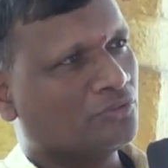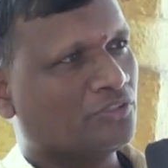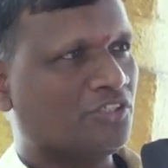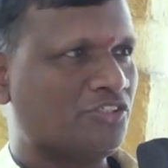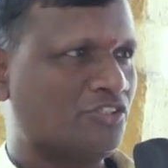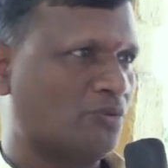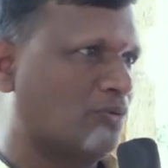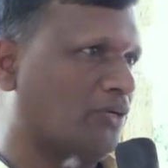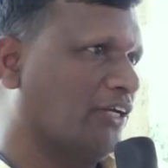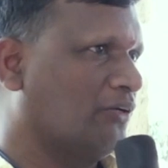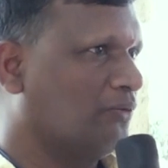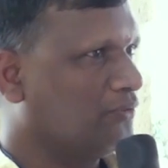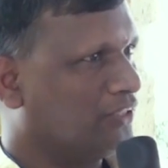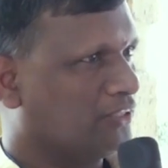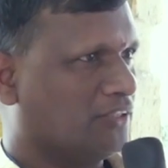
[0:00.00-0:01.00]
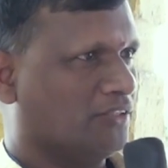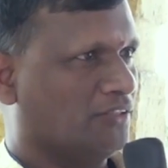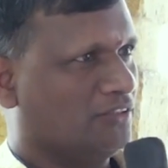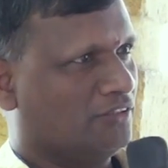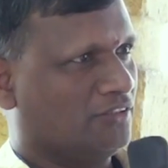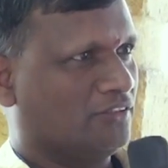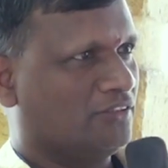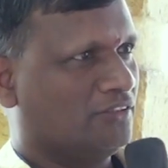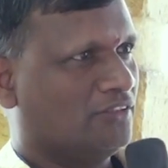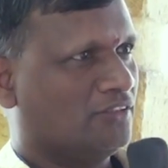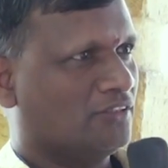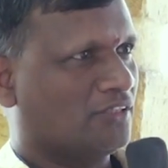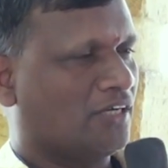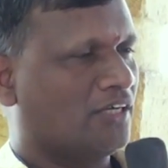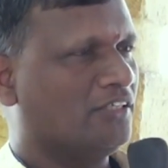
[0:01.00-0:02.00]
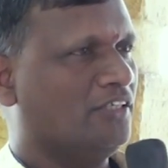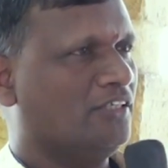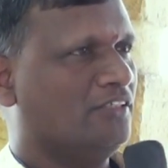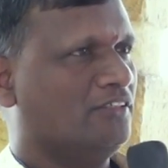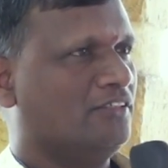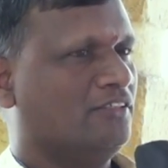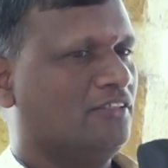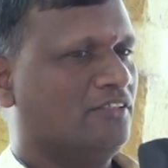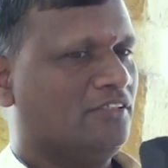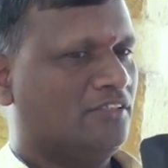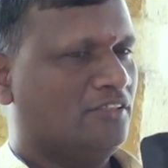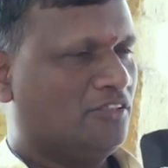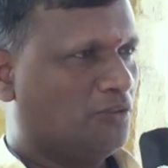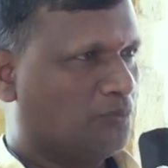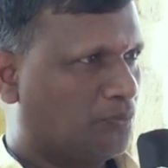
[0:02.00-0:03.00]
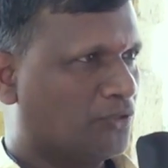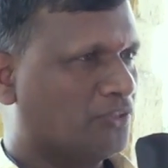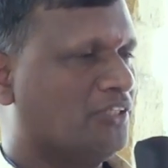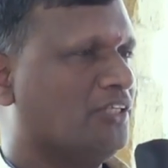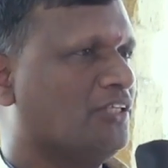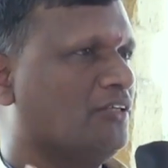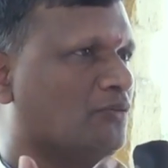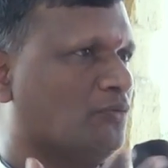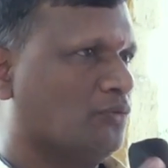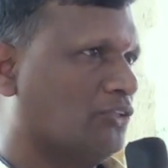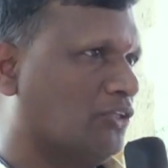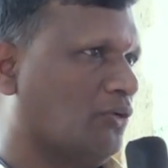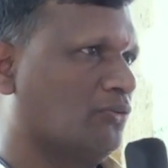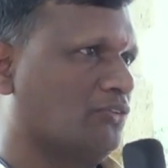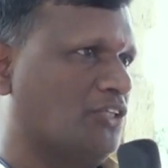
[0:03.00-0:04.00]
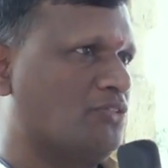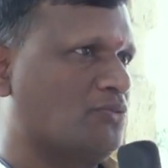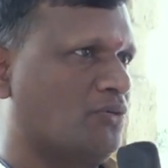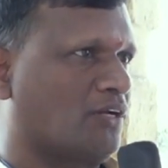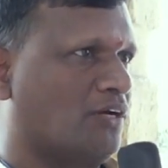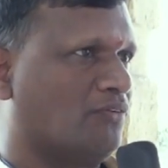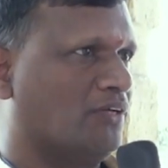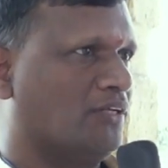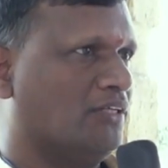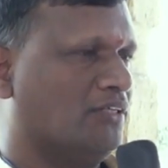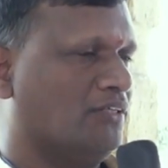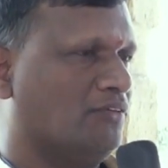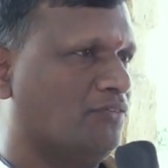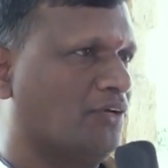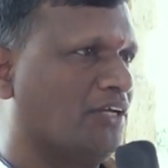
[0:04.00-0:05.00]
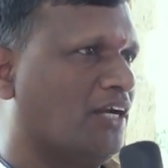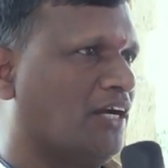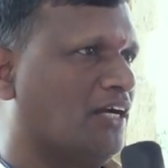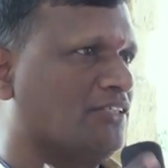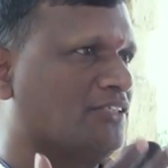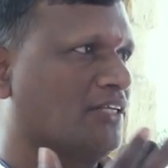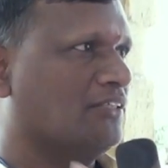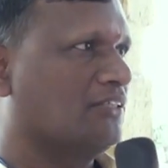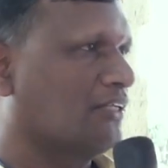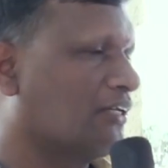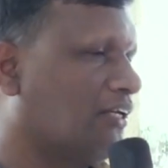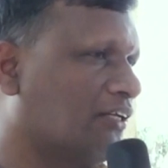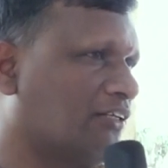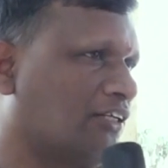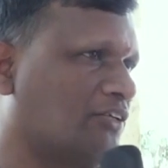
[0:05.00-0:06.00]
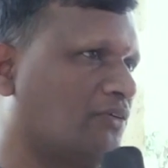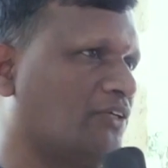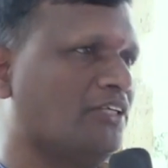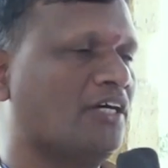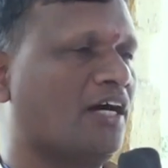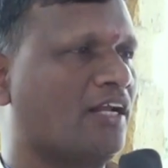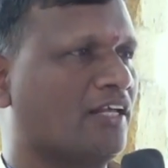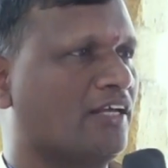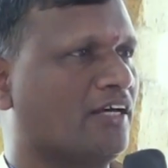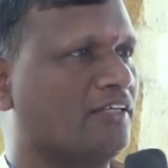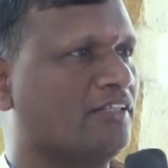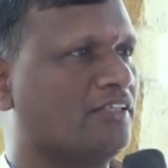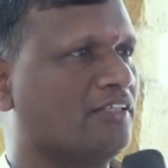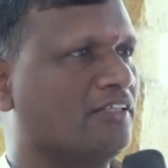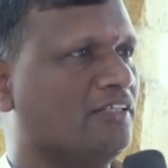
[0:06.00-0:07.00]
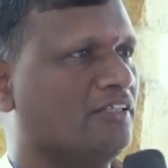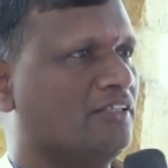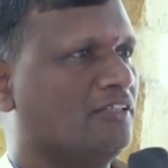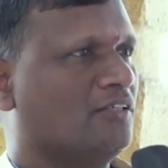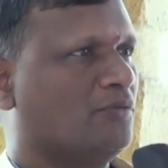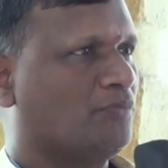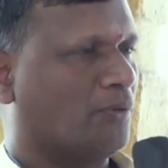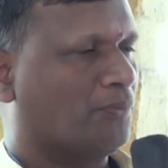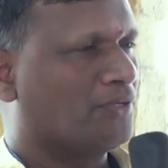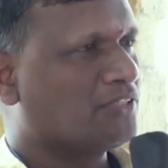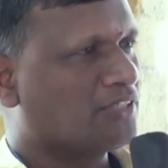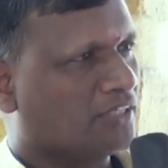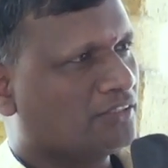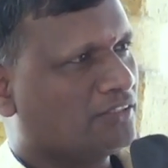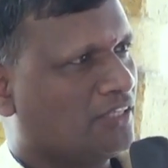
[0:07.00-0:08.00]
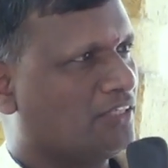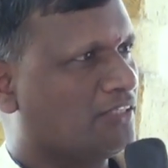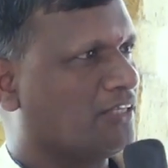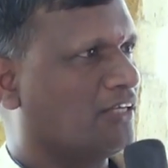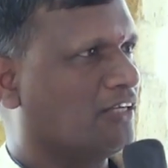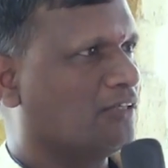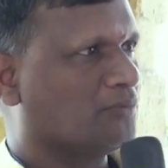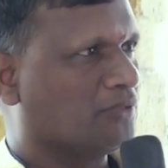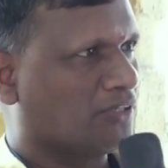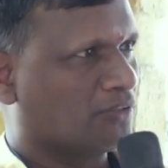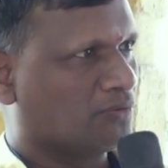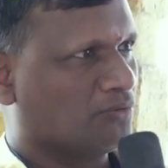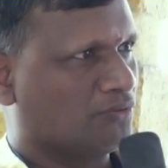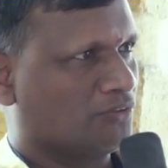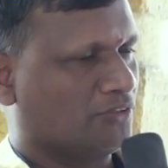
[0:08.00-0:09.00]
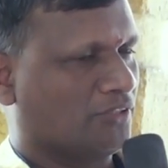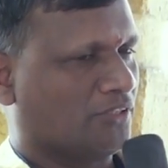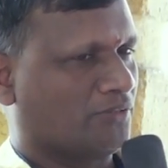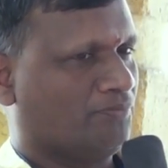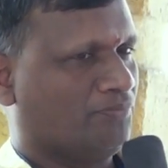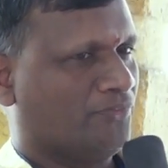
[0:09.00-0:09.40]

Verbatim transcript: ముందు నుంచి కూడా ఇక్కడ ఉన్నది కానీ ఇప్పుడు దీన్ని వృద్ధిలోకి తీసుకురావాలి వెయ్యేళ్ల చరిత్ర కలిగినటువంటి ఈ ఆలయానికి ప్రపంచానికి తెలియజేయాలని మీరు అనుకుంటున్నారు